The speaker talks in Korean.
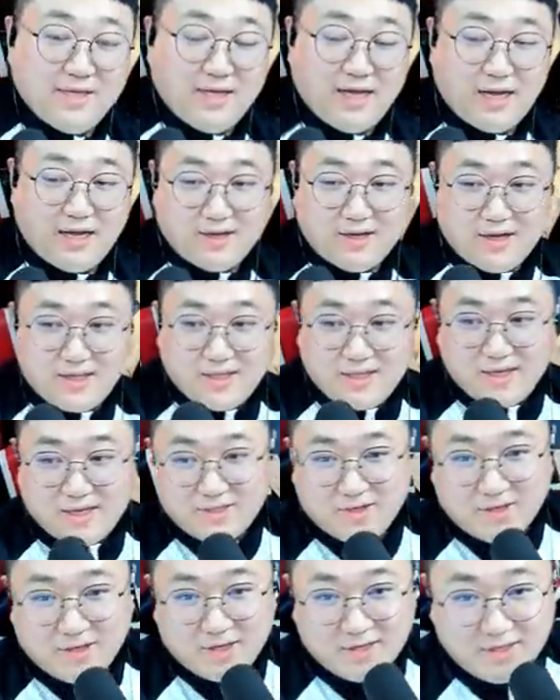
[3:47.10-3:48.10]
하여간에
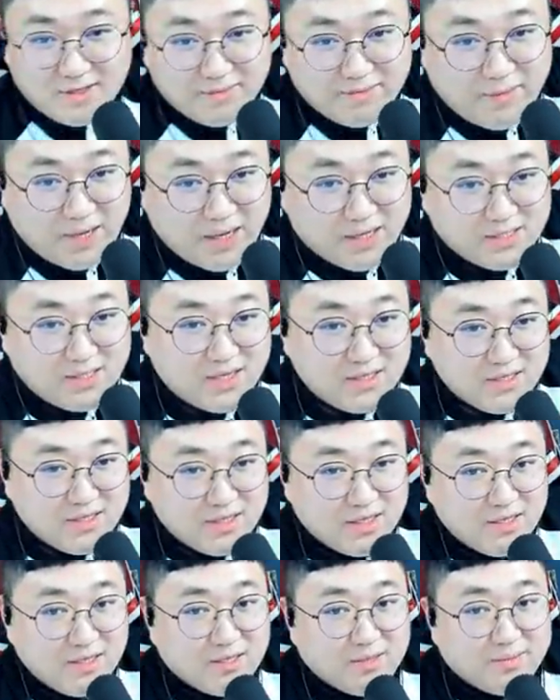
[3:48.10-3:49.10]
저기 그
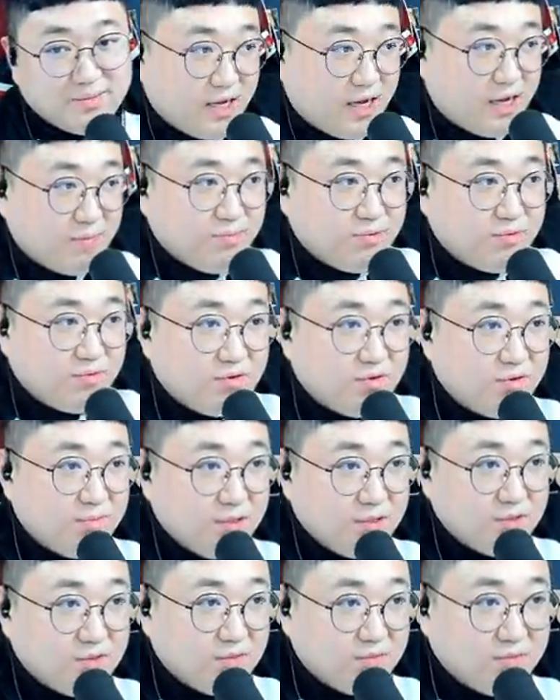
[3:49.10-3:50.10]
방장님 앞으로 네.
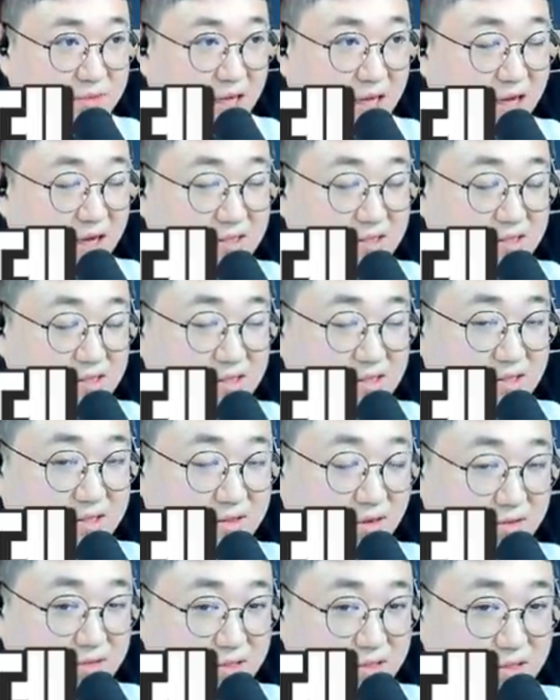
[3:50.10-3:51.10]
그러면 조금 나아질
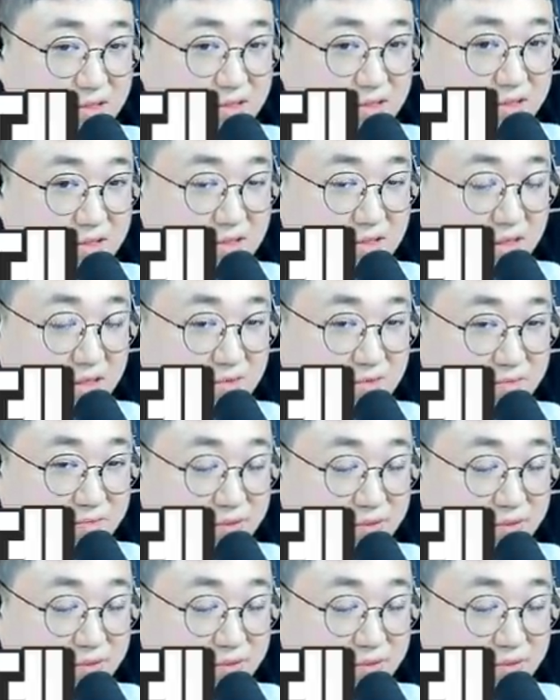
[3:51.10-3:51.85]
여지가 좀